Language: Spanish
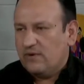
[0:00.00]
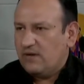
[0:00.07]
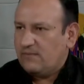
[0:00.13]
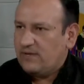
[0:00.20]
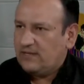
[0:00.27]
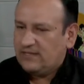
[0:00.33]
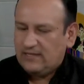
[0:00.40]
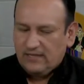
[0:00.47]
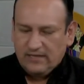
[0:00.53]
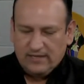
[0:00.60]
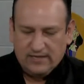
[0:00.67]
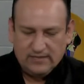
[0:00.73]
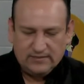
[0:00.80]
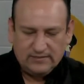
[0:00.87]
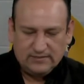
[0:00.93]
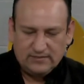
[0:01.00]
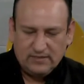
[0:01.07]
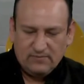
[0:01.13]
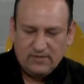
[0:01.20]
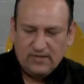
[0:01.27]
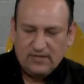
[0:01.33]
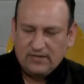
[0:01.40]
obviamente el
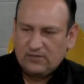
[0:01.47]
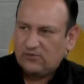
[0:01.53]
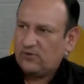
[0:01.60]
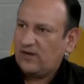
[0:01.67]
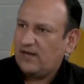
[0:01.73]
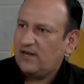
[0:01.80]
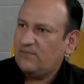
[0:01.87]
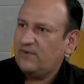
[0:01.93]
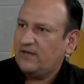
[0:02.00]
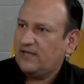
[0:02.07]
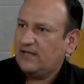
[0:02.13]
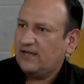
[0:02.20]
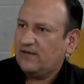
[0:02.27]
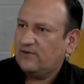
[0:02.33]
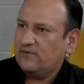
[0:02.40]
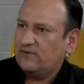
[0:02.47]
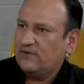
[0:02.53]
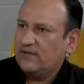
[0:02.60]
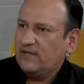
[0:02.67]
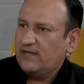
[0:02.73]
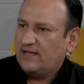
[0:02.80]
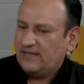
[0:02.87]
sistema electoral americano
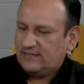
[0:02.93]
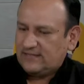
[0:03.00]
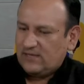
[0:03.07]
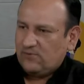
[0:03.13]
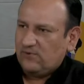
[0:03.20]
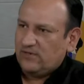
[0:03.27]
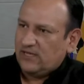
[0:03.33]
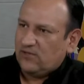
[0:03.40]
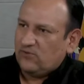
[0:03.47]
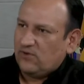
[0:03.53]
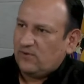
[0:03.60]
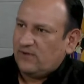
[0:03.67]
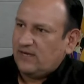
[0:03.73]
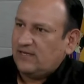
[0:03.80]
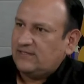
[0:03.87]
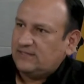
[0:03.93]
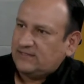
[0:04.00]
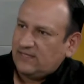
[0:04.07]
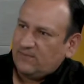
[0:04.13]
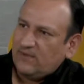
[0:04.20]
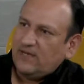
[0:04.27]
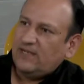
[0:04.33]
está volteando a ver al
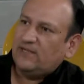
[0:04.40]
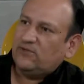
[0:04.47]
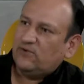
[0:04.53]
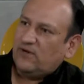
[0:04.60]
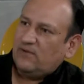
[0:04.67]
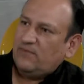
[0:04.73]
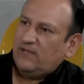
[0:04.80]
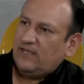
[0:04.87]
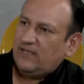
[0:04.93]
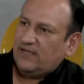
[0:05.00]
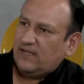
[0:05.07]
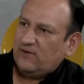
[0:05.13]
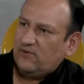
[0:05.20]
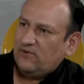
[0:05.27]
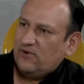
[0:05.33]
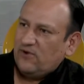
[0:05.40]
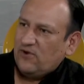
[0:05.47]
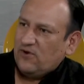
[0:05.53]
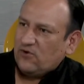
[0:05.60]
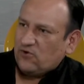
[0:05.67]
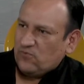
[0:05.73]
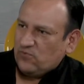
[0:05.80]
sistema electoral mexicano
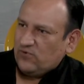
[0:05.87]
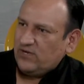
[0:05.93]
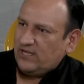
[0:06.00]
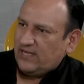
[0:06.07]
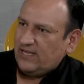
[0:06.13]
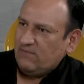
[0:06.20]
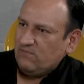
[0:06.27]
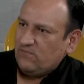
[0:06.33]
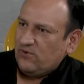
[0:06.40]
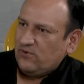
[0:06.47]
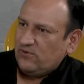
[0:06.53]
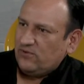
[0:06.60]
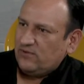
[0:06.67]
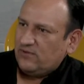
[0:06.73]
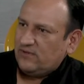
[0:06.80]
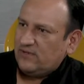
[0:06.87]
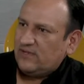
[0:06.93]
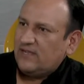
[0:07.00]
como un ejemplo. Para